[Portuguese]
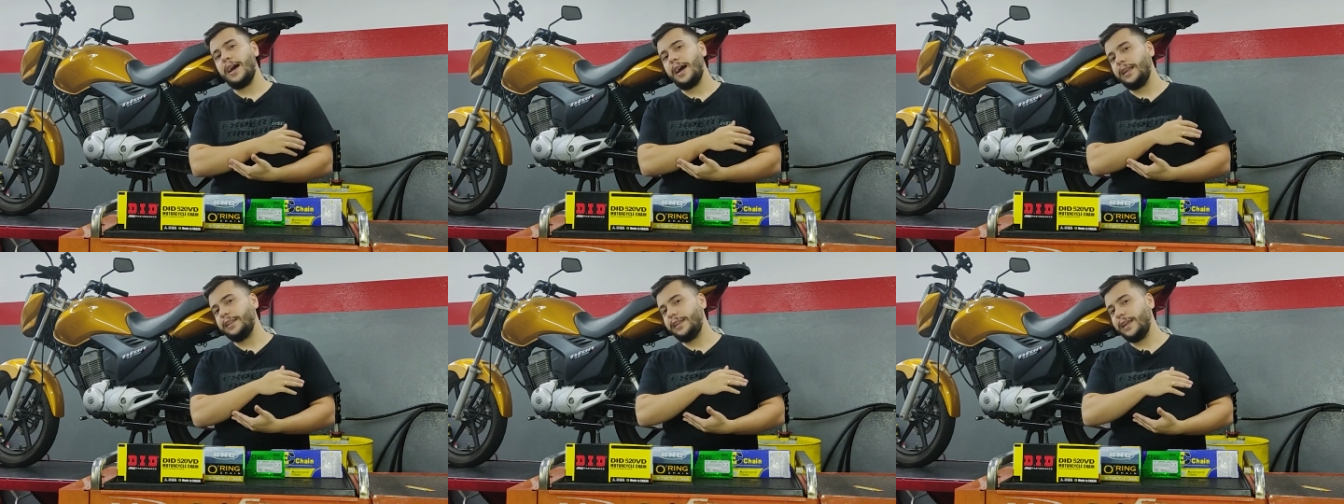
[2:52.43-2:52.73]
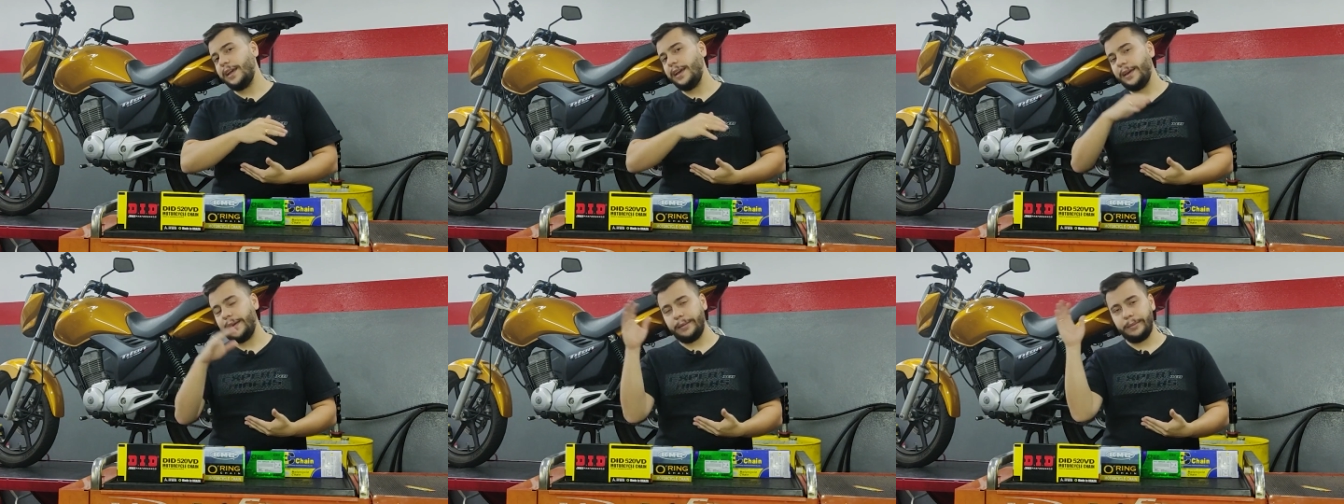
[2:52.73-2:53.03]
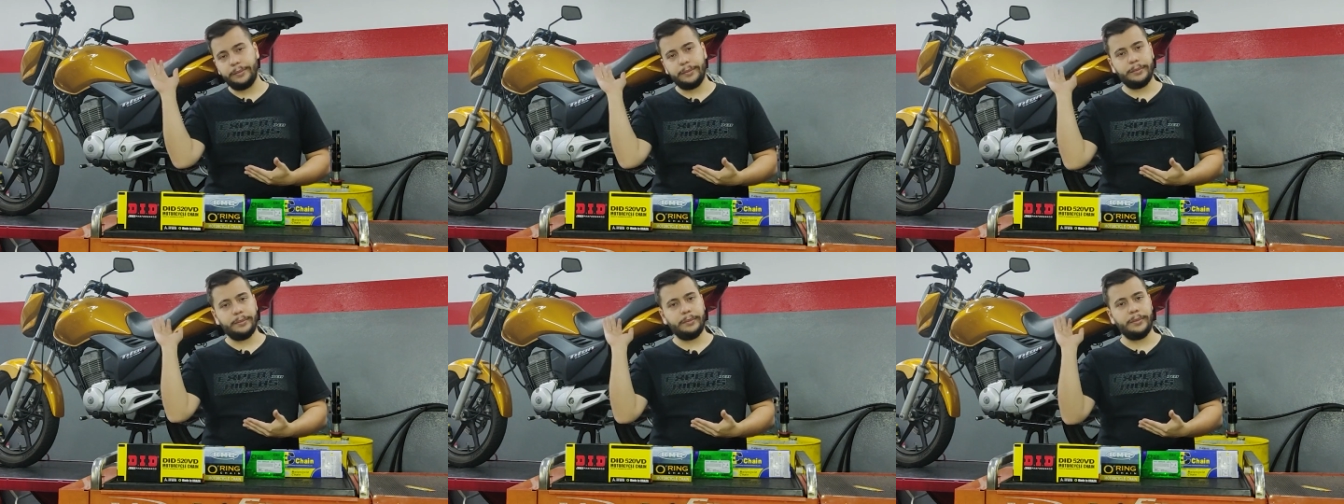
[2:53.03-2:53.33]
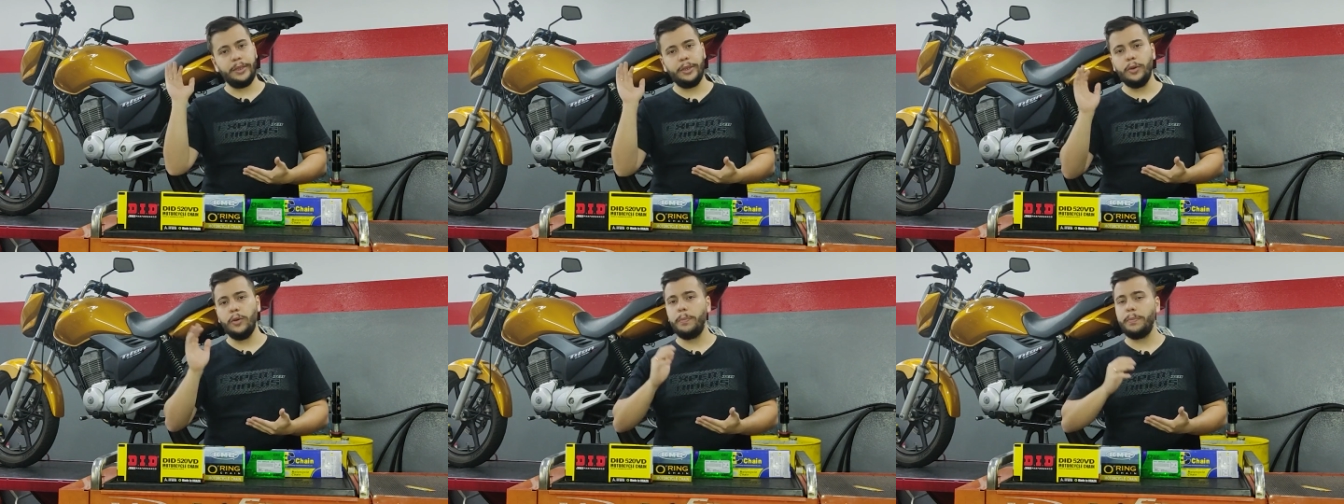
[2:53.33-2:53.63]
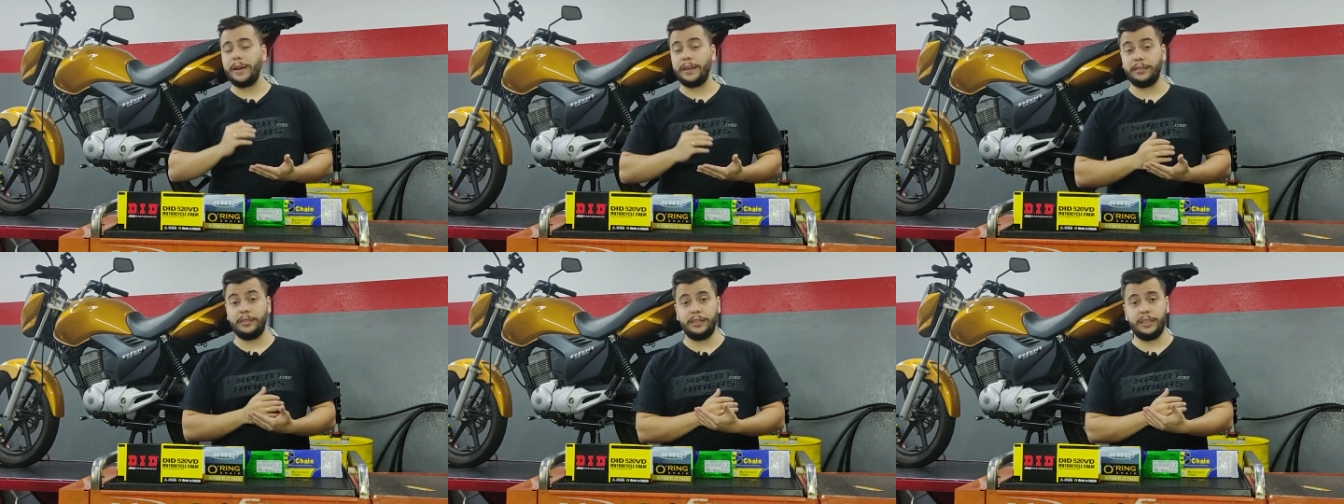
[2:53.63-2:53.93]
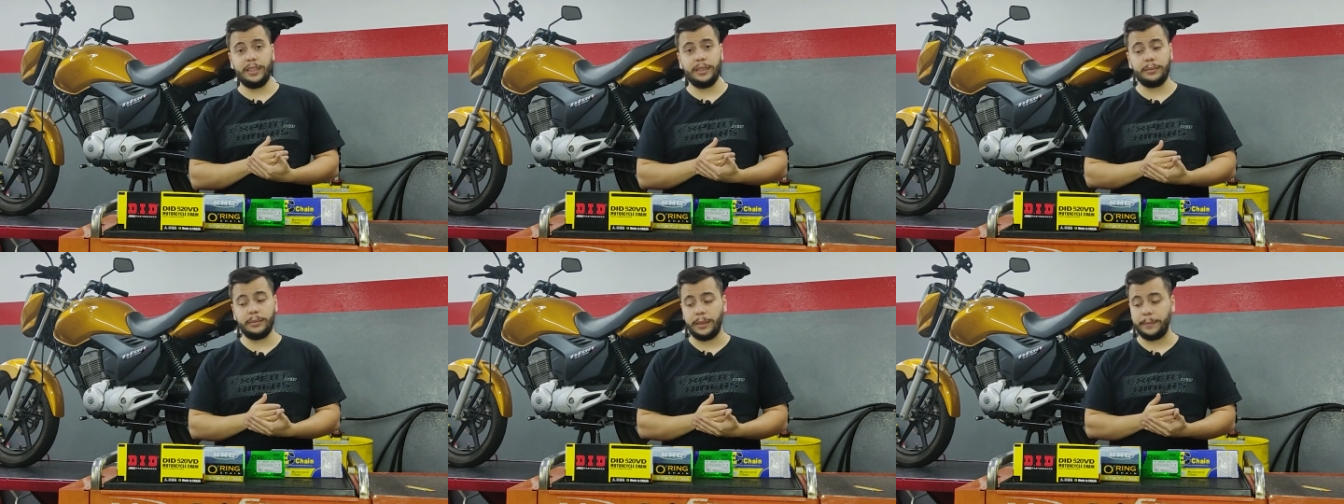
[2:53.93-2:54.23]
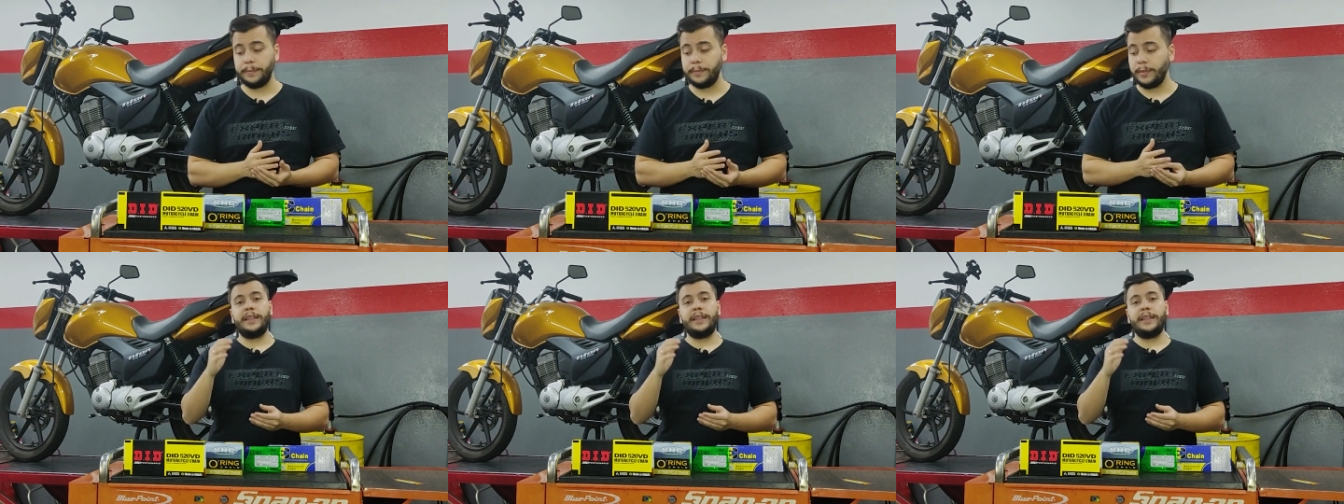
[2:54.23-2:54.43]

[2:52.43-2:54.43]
até 1000 para cima,